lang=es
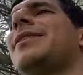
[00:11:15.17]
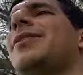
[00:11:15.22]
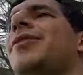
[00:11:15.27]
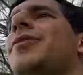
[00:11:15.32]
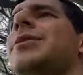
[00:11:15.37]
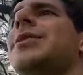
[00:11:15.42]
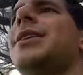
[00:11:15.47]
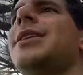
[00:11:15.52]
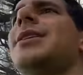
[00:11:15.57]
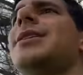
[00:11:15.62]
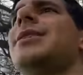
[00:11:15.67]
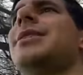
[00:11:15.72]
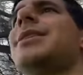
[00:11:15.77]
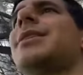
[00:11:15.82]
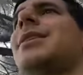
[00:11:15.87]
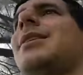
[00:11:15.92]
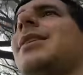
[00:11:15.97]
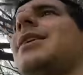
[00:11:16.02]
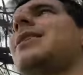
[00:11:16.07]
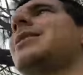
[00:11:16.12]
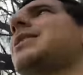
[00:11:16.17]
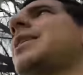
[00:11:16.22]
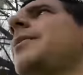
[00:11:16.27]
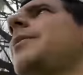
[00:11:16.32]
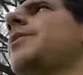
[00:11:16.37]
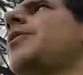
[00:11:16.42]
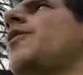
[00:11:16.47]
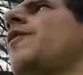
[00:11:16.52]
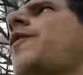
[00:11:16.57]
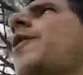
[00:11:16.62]
Entonces,
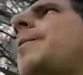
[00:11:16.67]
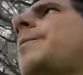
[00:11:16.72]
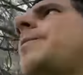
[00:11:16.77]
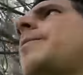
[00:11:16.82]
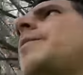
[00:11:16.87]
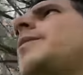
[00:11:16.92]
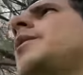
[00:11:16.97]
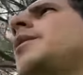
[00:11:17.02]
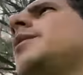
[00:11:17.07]
este video fue...